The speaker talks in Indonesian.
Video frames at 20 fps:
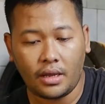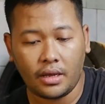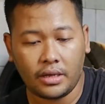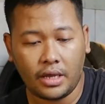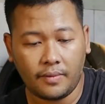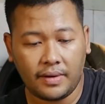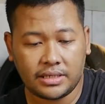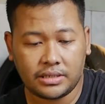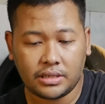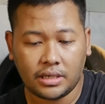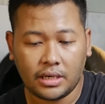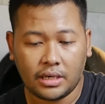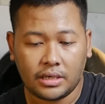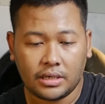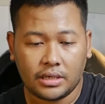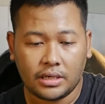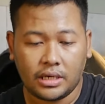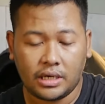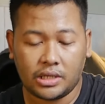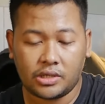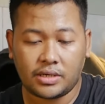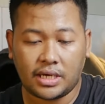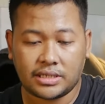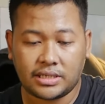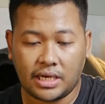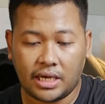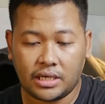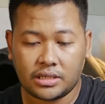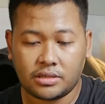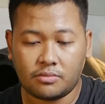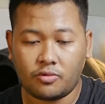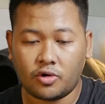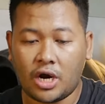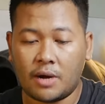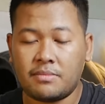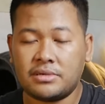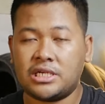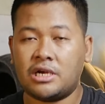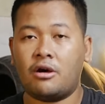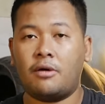ya wes itu saja, semoga
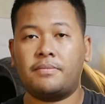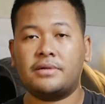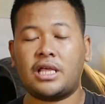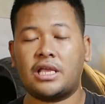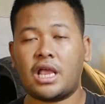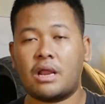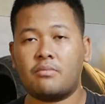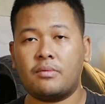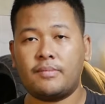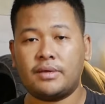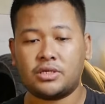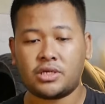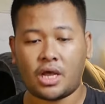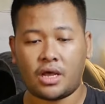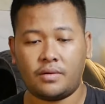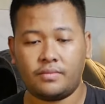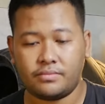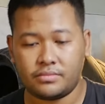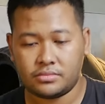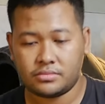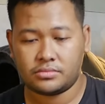menjawab pertanyaan memisah.